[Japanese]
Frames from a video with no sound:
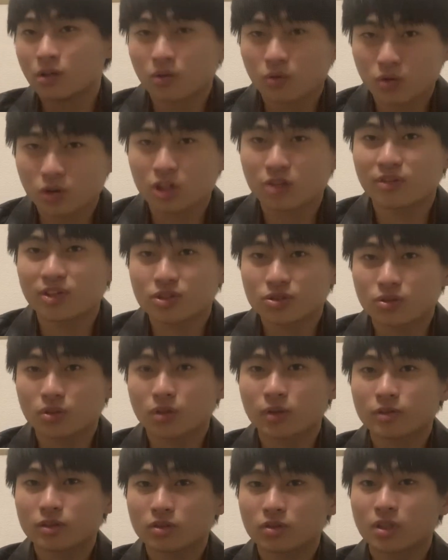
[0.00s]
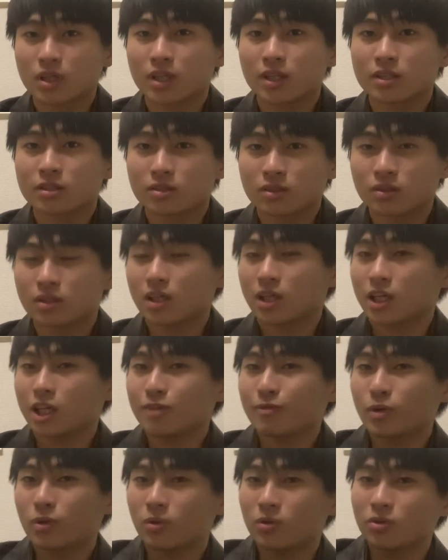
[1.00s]
置きましょう。それがいいですよ。だから
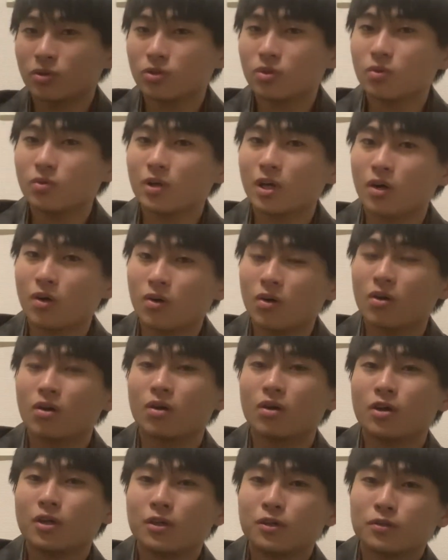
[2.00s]
今この動画を、